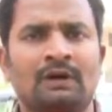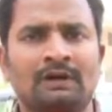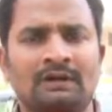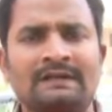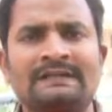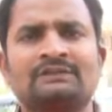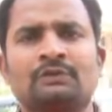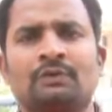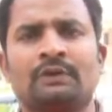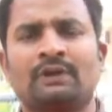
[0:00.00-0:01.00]
ఖండిస్తూ
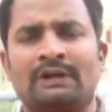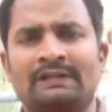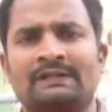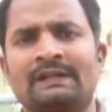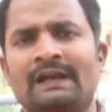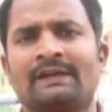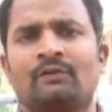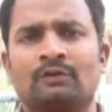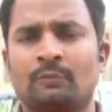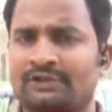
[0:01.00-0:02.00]
ఇటు అంటే ఢిల్లీ
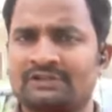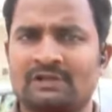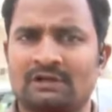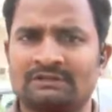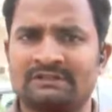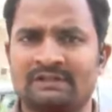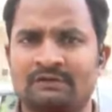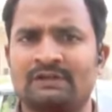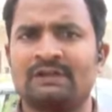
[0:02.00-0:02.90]
హైకోర్టులో పిటిషన్ దాఖలు చేశారు ఢిల్లీ